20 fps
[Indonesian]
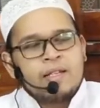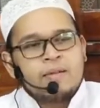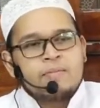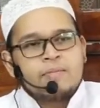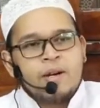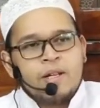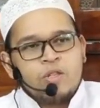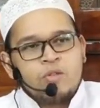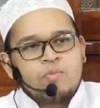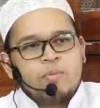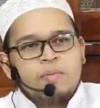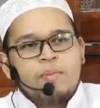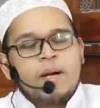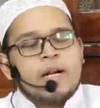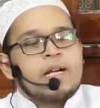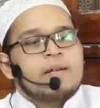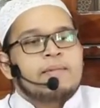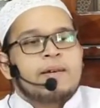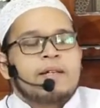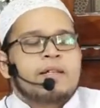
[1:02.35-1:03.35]
Zambal itu
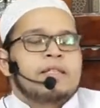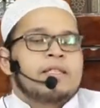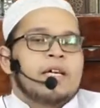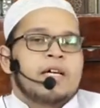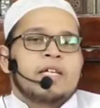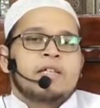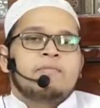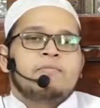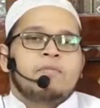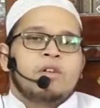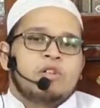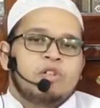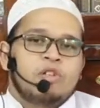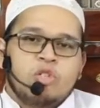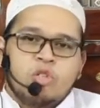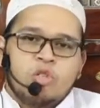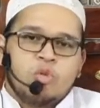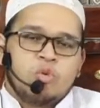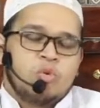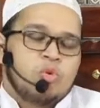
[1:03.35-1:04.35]
pemakaman di Tarim yang
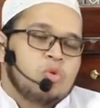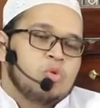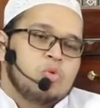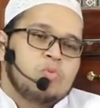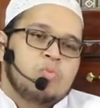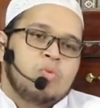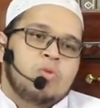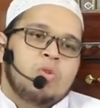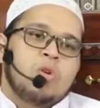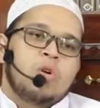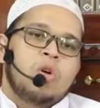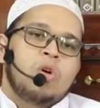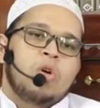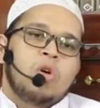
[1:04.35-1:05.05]
situ dikubur